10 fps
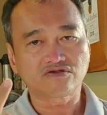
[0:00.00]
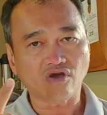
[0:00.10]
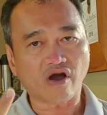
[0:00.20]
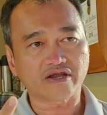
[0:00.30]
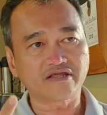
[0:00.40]

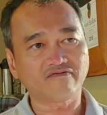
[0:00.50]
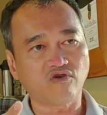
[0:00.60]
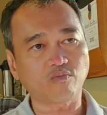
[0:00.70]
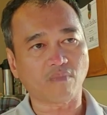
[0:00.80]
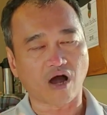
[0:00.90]
cho đến
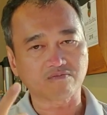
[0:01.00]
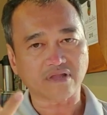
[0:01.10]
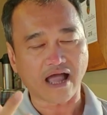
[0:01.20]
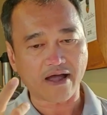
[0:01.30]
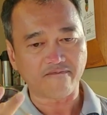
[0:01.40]
phút mà ông
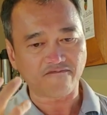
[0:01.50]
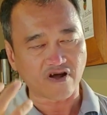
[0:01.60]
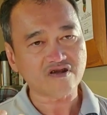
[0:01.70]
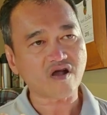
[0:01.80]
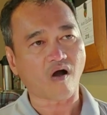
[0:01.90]
ta
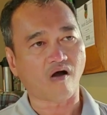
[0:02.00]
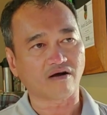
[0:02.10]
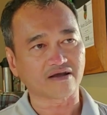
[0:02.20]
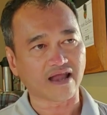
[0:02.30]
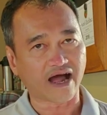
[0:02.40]
vẫn
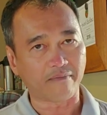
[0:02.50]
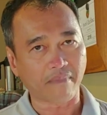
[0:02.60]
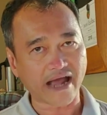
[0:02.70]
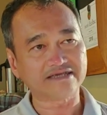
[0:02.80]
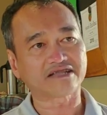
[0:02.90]
còn là
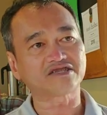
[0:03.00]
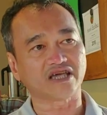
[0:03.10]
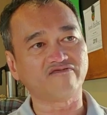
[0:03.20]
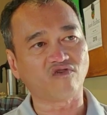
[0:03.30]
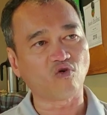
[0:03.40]
mang danh
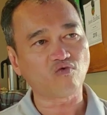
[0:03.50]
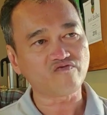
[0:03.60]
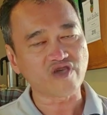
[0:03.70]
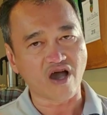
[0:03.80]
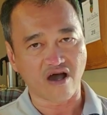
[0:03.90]
phú
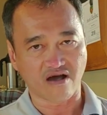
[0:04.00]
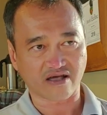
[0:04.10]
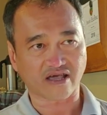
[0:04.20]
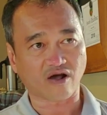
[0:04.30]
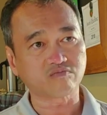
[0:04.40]
nhờ
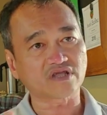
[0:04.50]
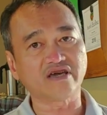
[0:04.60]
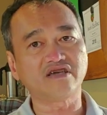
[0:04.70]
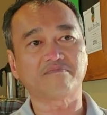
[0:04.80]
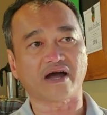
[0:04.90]
cái công
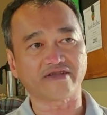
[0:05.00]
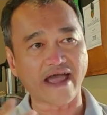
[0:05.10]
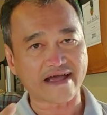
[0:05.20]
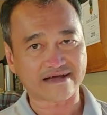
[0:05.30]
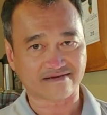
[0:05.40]
ty mà
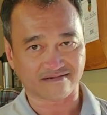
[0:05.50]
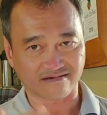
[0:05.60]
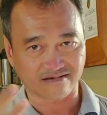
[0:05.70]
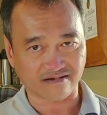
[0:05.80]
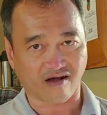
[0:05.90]
đang
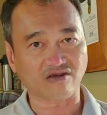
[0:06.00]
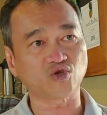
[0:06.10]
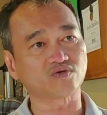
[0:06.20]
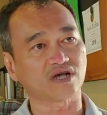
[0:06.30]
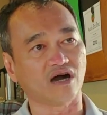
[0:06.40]
có
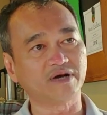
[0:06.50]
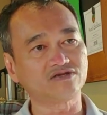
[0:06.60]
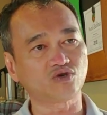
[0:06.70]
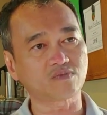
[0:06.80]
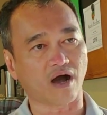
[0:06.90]
trụ sở
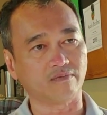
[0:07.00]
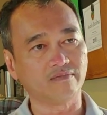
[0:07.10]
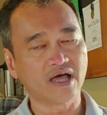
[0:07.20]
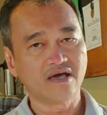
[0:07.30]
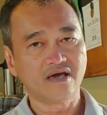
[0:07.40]
bên Trung Cộng.
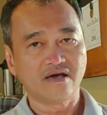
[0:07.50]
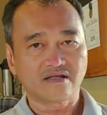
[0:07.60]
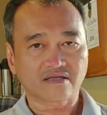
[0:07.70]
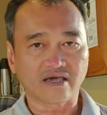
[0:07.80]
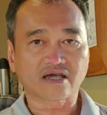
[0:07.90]

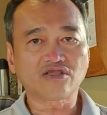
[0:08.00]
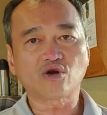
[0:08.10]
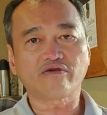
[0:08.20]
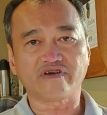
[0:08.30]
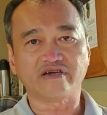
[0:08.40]
Thì kính
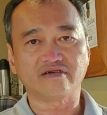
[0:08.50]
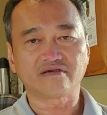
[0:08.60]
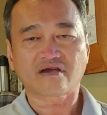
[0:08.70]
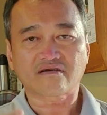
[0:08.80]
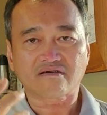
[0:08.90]
thưa quý vị,
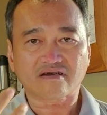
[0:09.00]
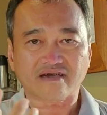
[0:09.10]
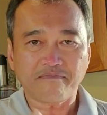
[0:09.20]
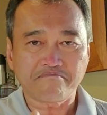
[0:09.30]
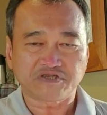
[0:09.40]

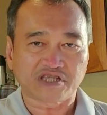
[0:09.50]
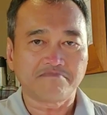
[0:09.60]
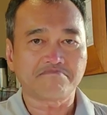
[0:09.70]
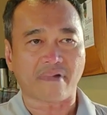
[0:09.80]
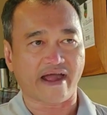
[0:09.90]
cái
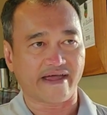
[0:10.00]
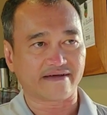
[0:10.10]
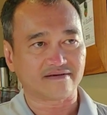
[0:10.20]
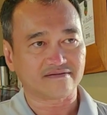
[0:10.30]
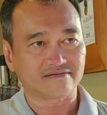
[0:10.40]
sinh
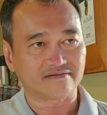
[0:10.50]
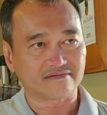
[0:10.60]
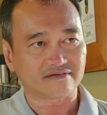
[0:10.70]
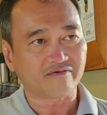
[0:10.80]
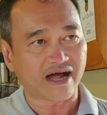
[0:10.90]
mạng,
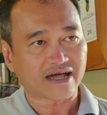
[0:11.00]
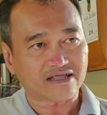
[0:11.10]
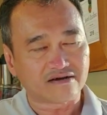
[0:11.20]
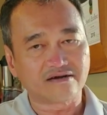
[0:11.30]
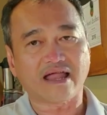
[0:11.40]
đúng là
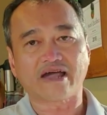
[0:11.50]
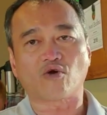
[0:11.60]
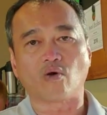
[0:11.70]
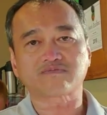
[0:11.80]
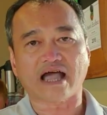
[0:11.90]
cái tương lai
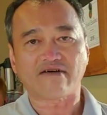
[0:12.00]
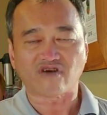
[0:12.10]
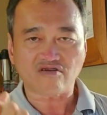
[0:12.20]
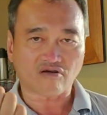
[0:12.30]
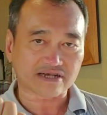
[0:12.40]
của ông ta
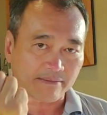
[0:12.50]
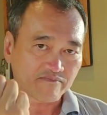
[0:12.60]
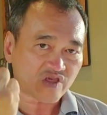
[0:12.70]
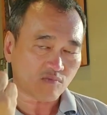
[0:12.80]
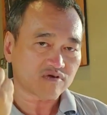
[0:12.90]
vẫn còn
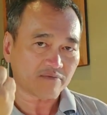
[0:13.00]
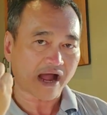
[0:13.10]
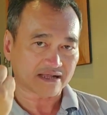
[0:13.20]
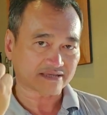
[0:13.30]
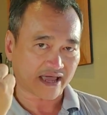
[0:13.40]
nằm trong cái
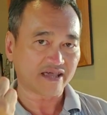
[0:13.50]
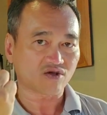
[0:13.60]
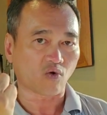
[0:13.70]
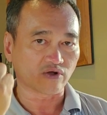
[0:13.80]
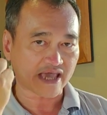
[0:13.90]
bàn tay
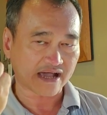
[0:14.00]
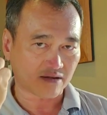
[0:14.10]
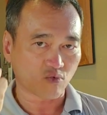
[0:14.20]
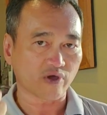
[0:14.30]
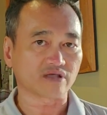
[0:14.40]
của nhà
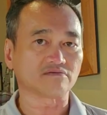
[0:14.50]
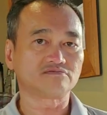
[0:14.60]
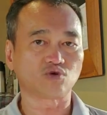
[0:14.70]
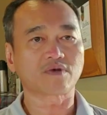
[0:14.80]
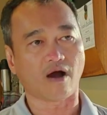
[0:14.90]
cầm quyền
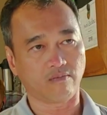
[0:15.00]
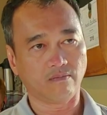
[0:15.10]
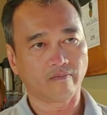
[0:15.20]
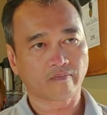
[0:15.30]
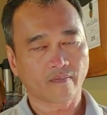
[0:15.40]
Trung Cộng.
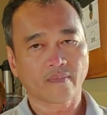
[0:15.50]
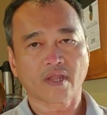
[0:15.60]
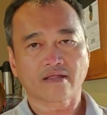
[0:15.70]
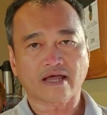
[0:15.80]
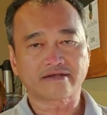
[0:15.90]

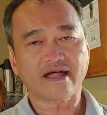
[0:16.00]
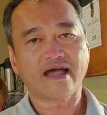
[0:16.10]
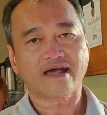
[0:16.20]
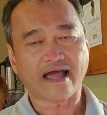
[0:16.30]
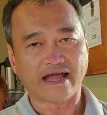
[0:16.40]
Thành
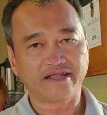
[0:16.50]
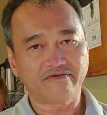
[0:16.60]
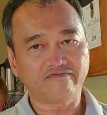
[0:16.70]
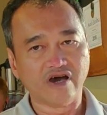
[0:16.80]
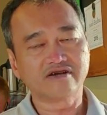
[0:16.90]
ra Khải
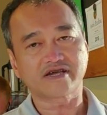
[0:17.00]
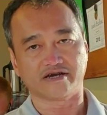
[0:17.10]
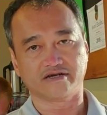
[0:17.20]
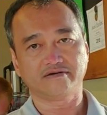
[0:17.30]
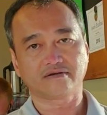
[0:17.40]
đơn
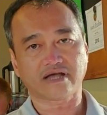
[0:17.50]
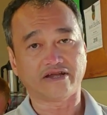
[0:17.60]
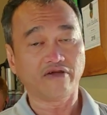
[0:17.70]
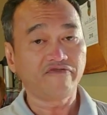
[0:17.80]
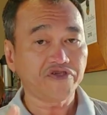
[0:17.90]
cử,
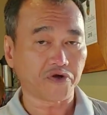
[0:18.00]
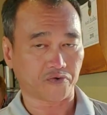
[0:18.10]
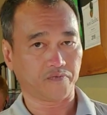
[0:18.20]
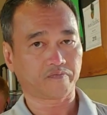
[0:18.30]
Khải nói ví dụ,